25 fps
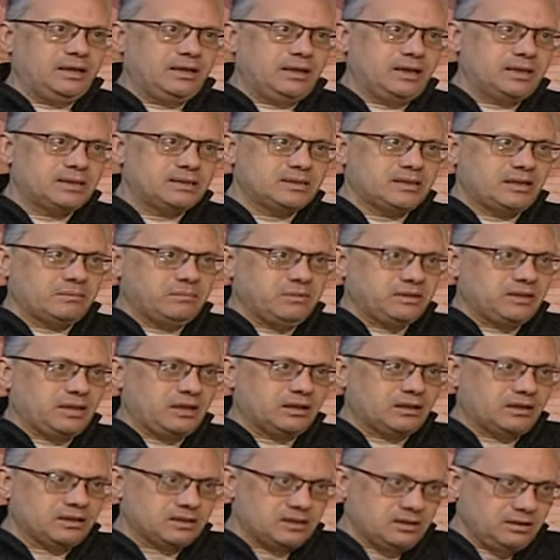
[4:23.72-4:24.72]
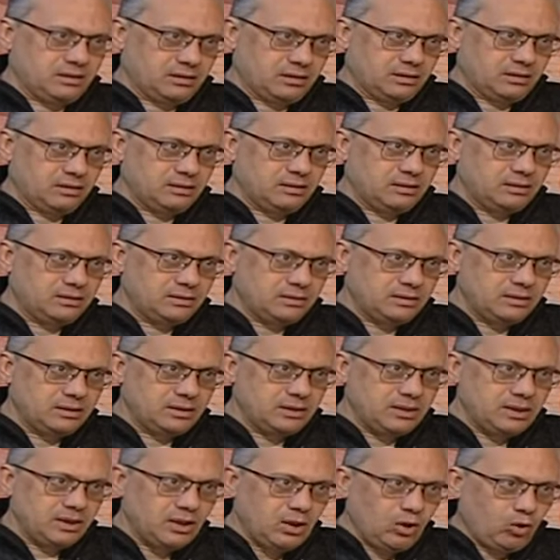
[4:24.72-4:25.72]
الصامته القصيره
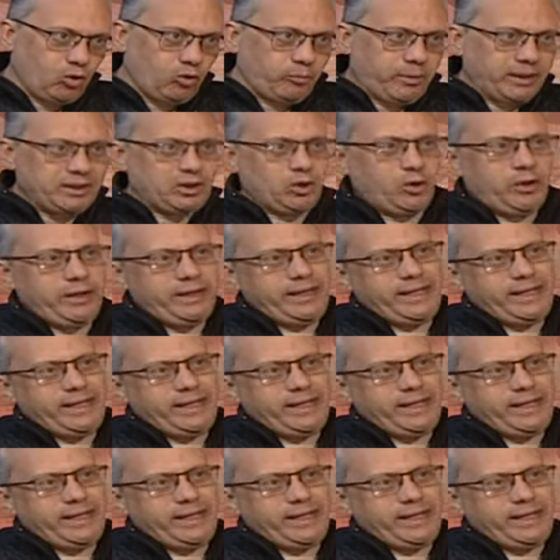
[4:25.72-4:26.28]
وبداوا